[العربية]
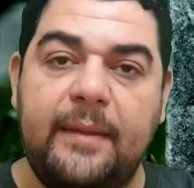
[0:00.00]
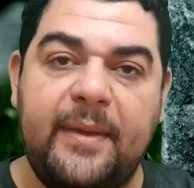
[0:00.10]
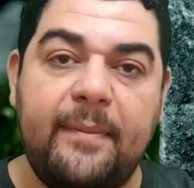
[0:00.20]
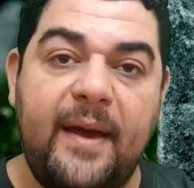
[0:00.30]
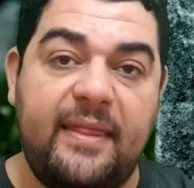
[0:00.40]
لم
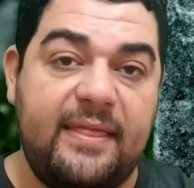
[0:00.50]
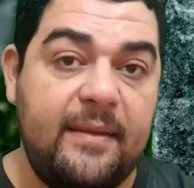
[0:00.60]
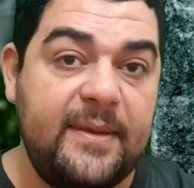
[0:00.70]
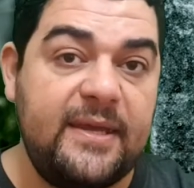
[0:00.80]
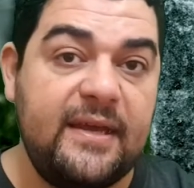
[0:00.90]
يبعث
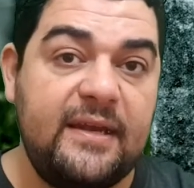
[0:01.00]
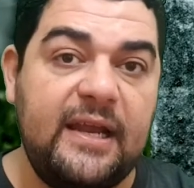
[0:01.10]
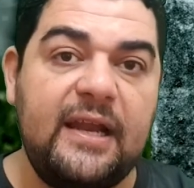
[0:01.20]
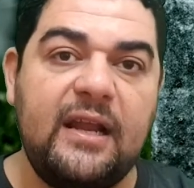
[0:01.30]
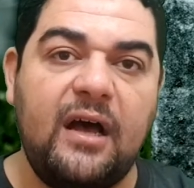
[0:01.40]
نبيا
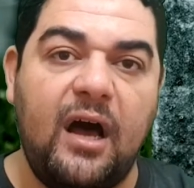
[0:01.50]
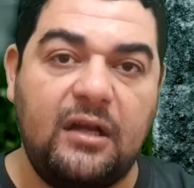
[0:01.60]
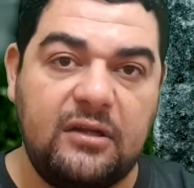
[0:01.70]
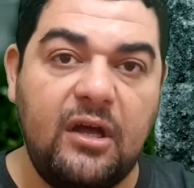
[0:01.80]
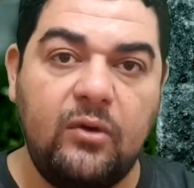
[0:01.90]
إلا
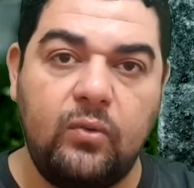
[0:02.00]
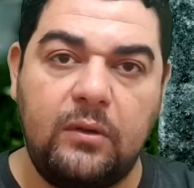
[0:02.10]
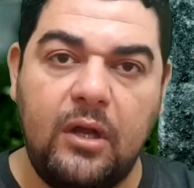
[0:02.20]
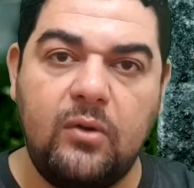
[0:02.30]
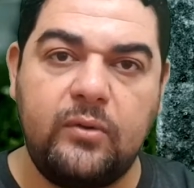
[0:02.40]
أعطاه
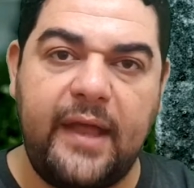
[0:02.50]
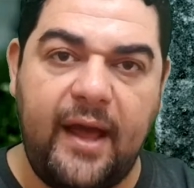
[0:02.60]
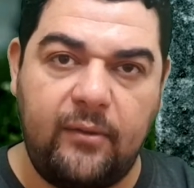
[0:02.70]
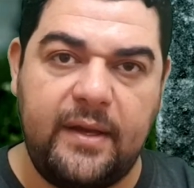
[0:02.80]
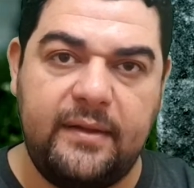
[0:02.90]
الله
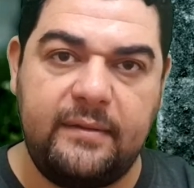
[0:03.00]
دعوة،